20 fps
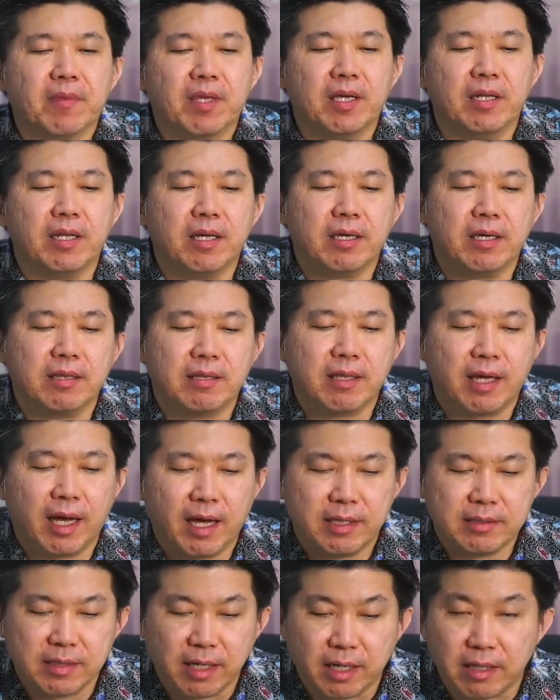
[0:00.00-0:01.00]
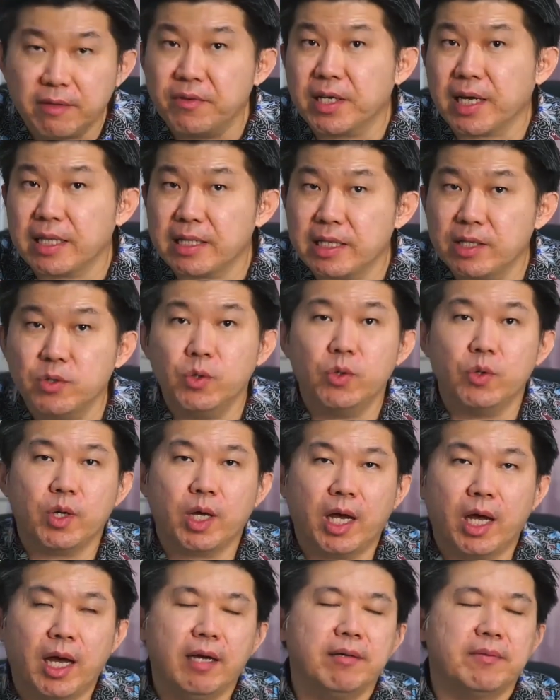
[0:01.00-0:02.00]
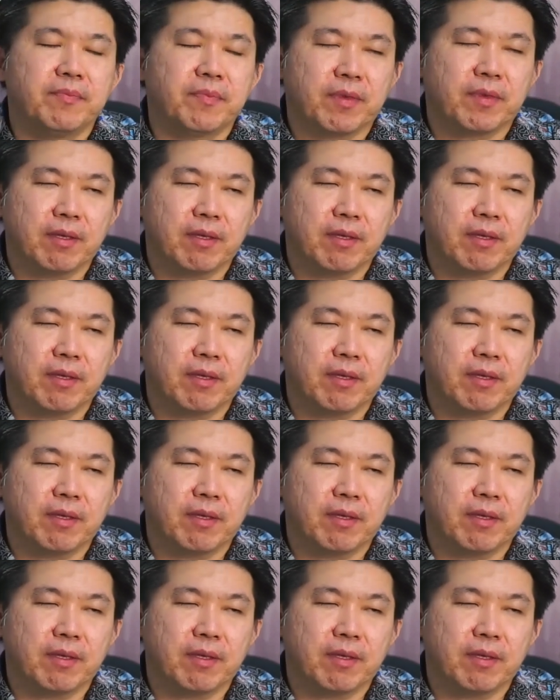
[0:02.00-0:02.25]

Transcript: ini kita sertifikatin dulu ya.